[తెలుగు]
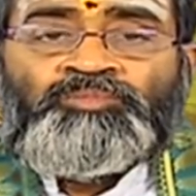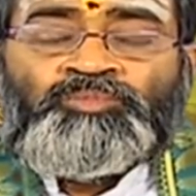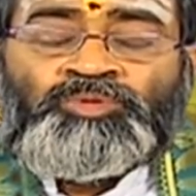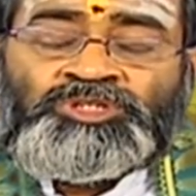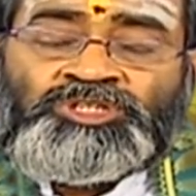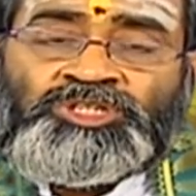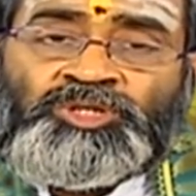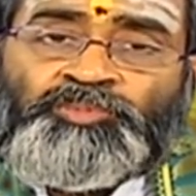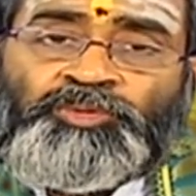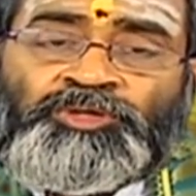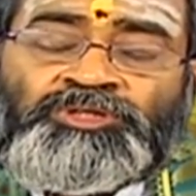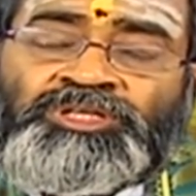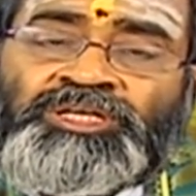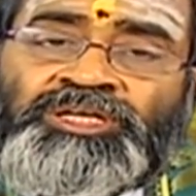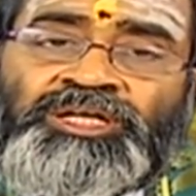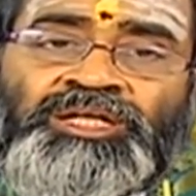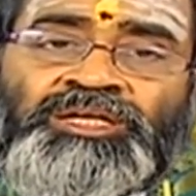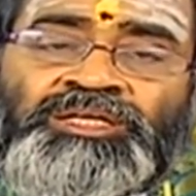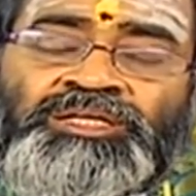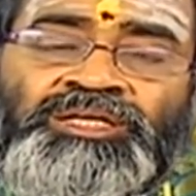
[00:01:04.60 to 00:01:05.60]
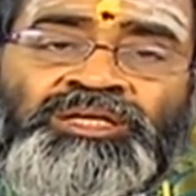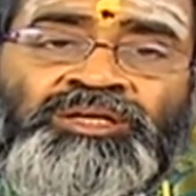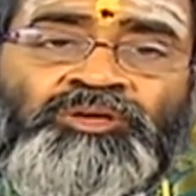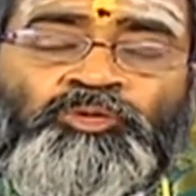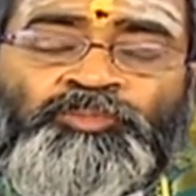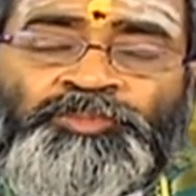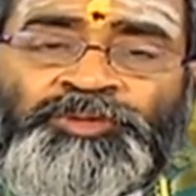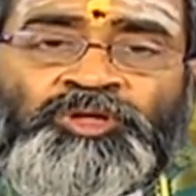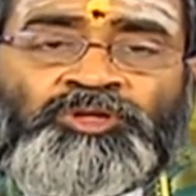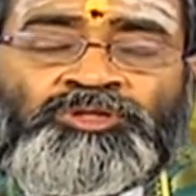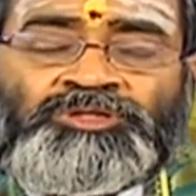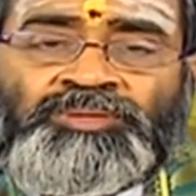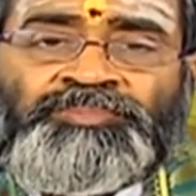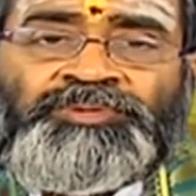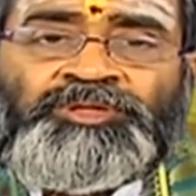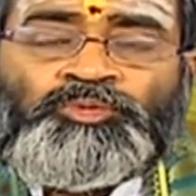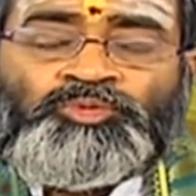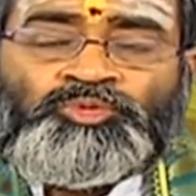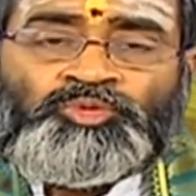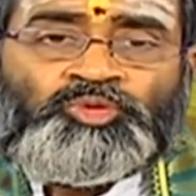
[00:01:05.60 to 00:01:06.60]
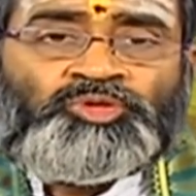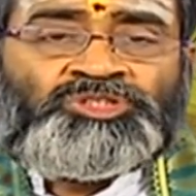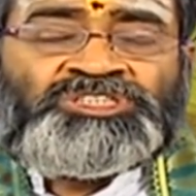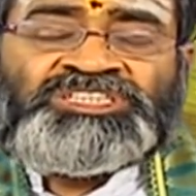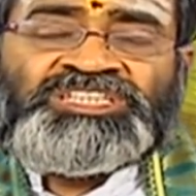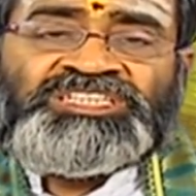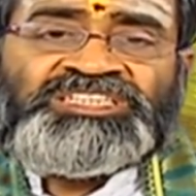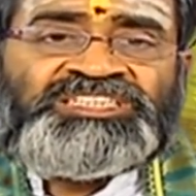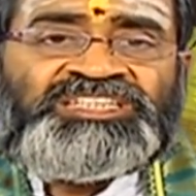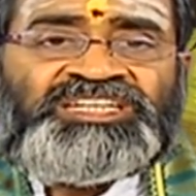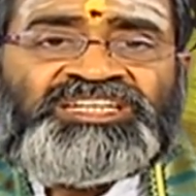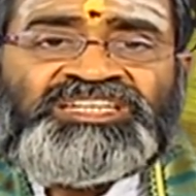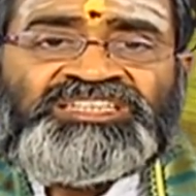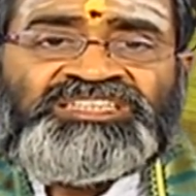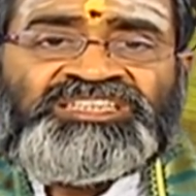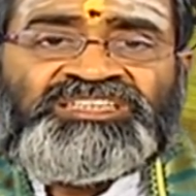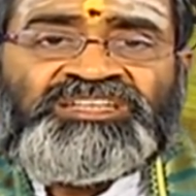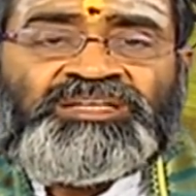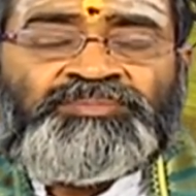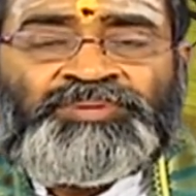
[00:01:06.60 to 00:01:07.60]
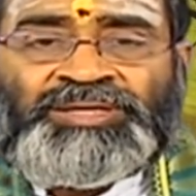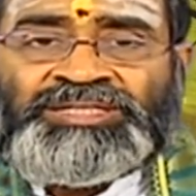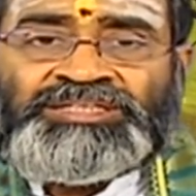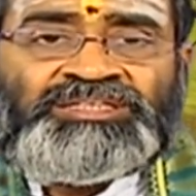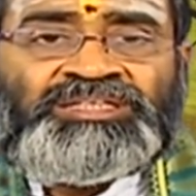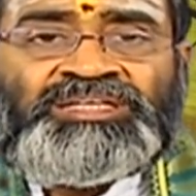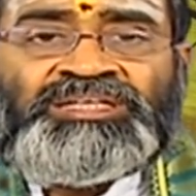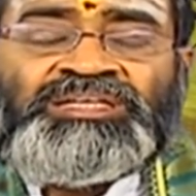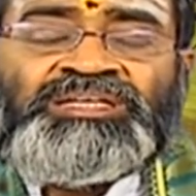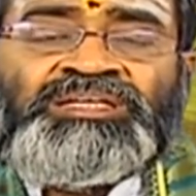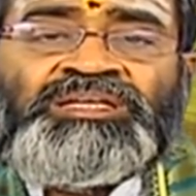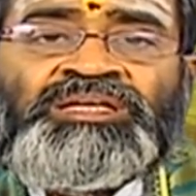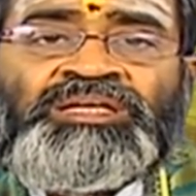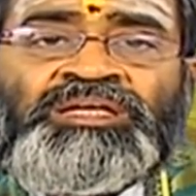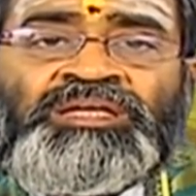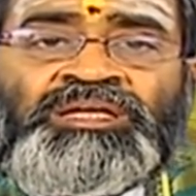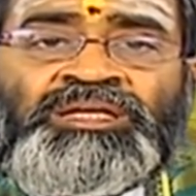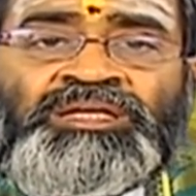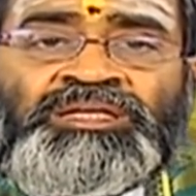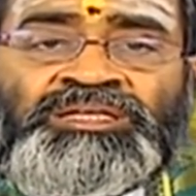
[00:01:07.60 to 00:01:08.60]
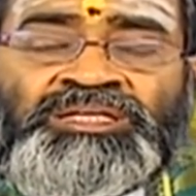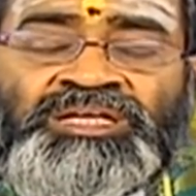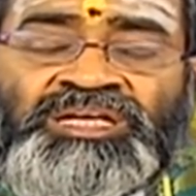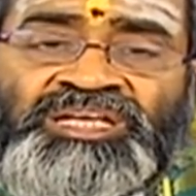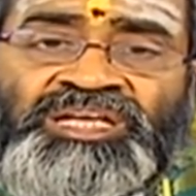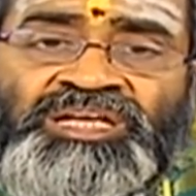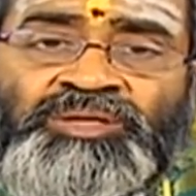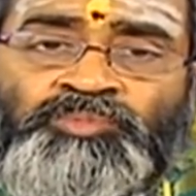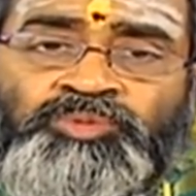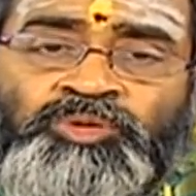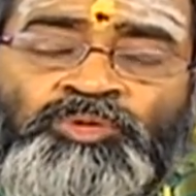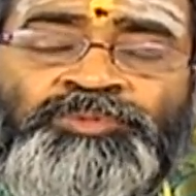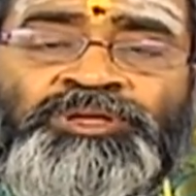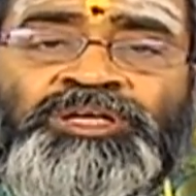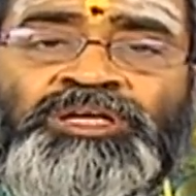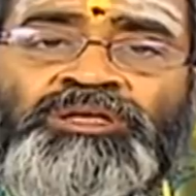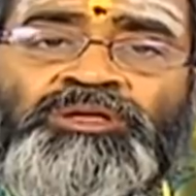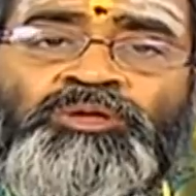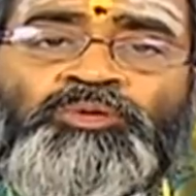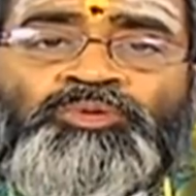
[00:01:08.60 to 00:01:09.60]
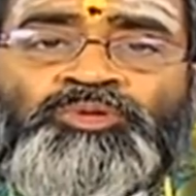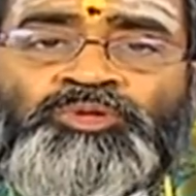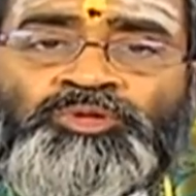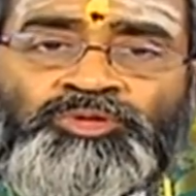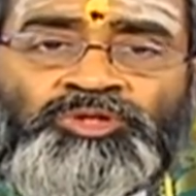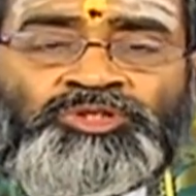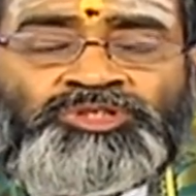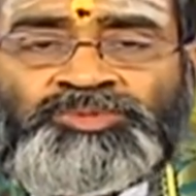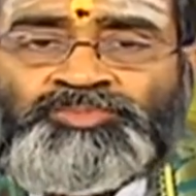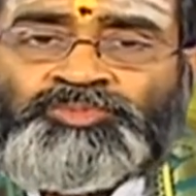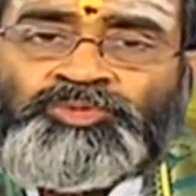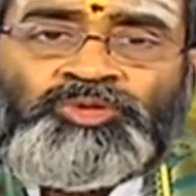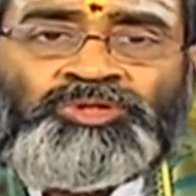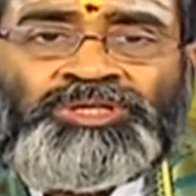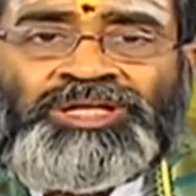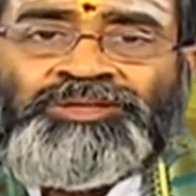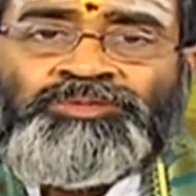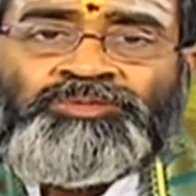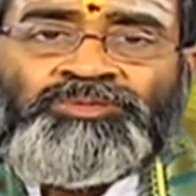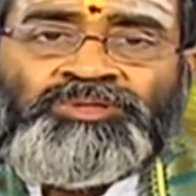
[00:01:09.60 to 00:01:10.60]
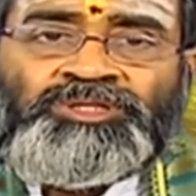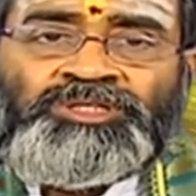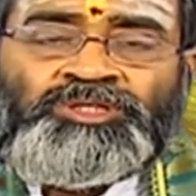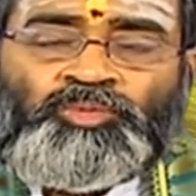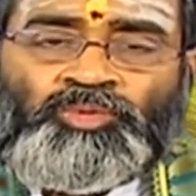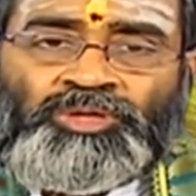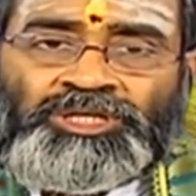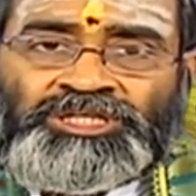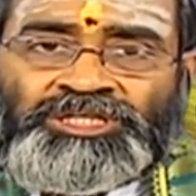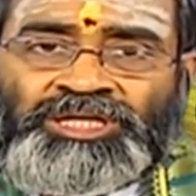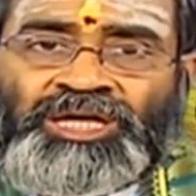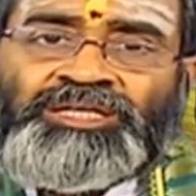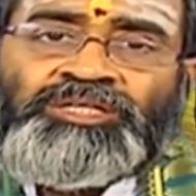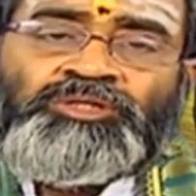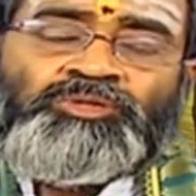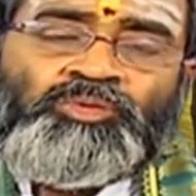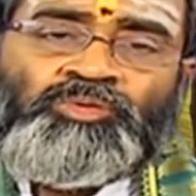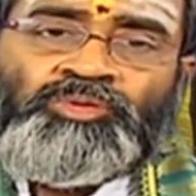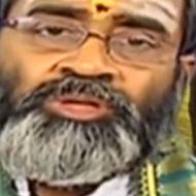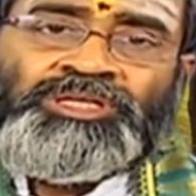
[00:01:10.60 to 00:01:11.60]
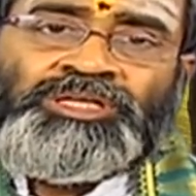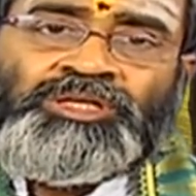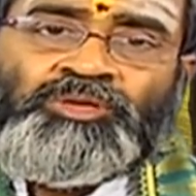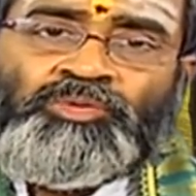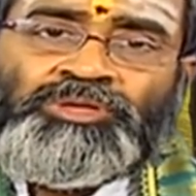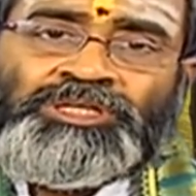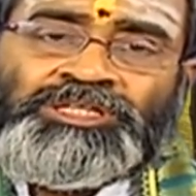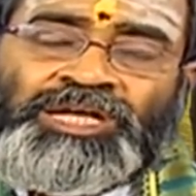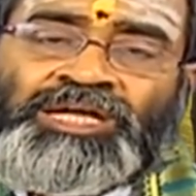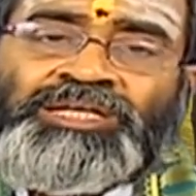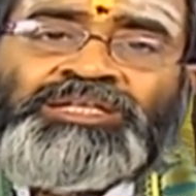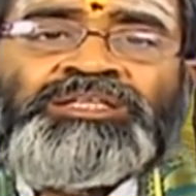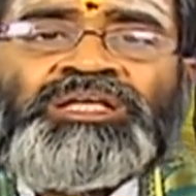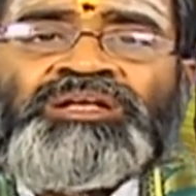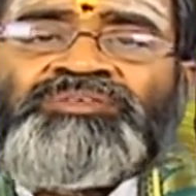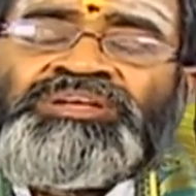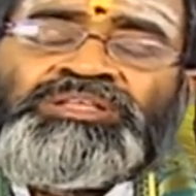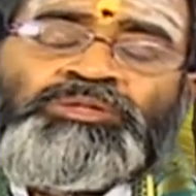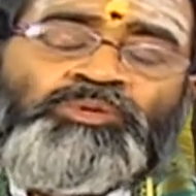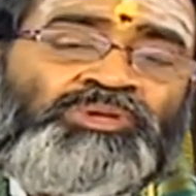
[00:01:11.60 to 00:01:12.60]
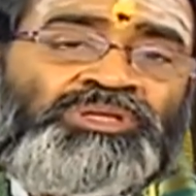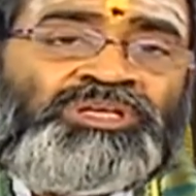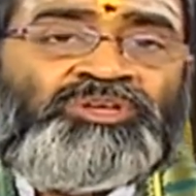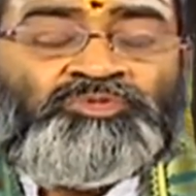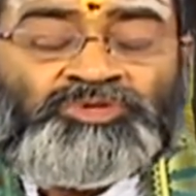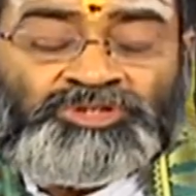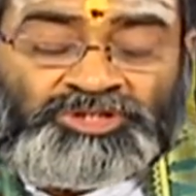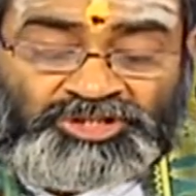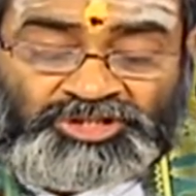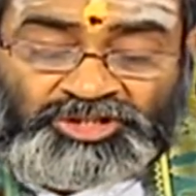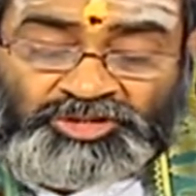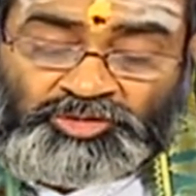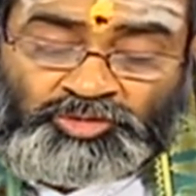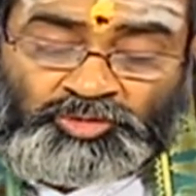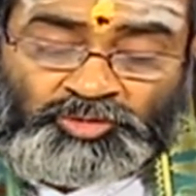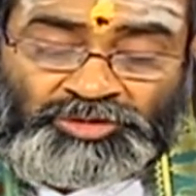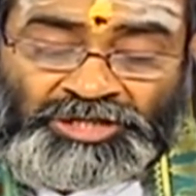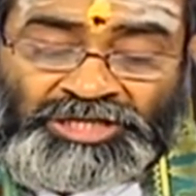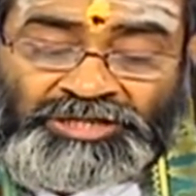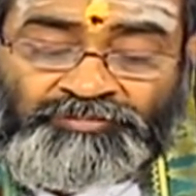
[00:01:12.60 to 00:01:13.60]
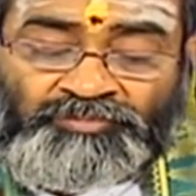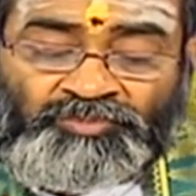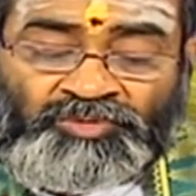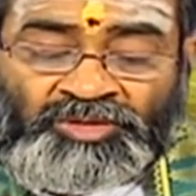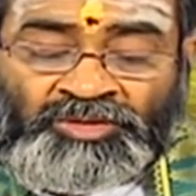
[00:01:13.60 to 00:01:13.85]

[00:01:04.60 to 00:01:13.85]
ముక్తి పొందడానికి ఉపయుక్తమైన ఉత్కృష్ట శ్రేణికి చెందిన భక్తి ఏ ఏ భూమికల్లో ఉంటుందో చెప్తున్నారు ఇది ఒకదానితో ఒకటి ఒకదాని తర్వాత ఒకటి వృద్ధి చెందుతుంటాయి